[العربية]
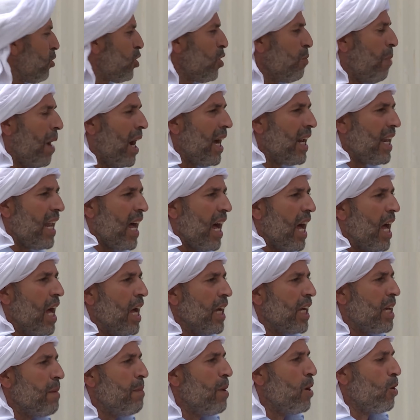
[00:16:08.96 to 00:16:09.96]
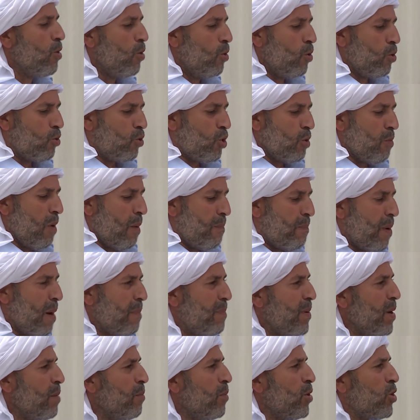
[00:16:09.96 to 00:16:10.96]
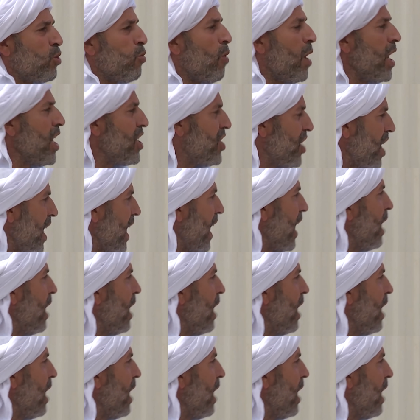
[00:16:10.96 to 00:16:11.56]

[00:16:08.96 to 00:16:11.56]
سبحان الله كما يقولوا كنتم بابي مشوار يشريه